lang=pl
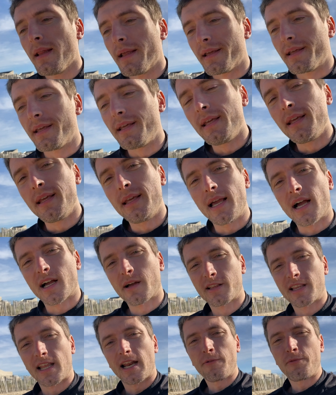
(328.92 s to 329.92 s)
i jak
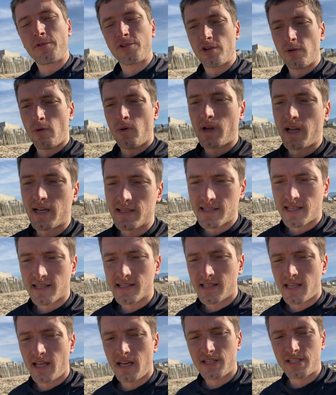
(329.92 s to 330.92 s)
trafi się okazja
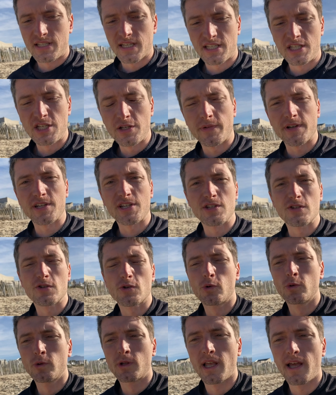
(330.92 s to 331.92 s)
znaleźć jakiś właśnie
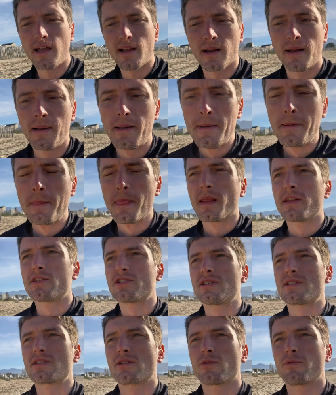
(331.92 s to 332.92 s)
skuter,
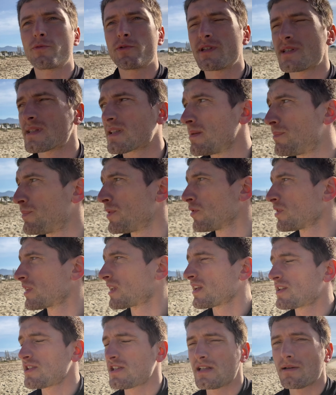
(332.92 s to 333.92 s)
czy 125,
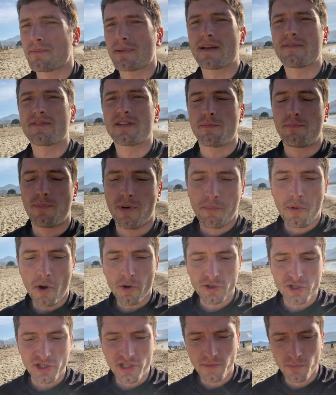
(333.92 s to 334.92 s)
jakiś naprawdę
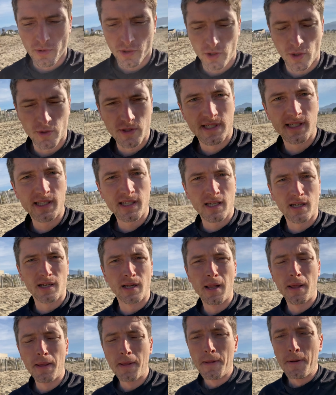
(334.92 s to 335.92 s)
poboczny motocykl,
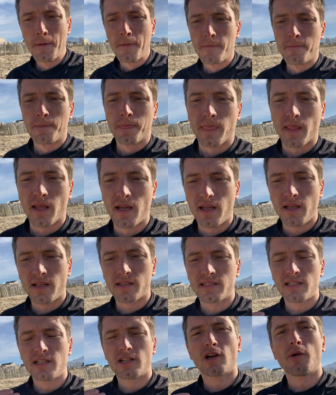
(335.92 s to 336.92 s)
e,
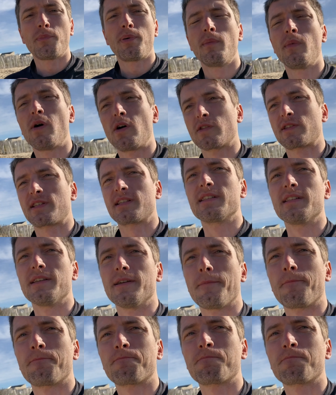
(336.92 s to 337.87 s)
tylko pomocny.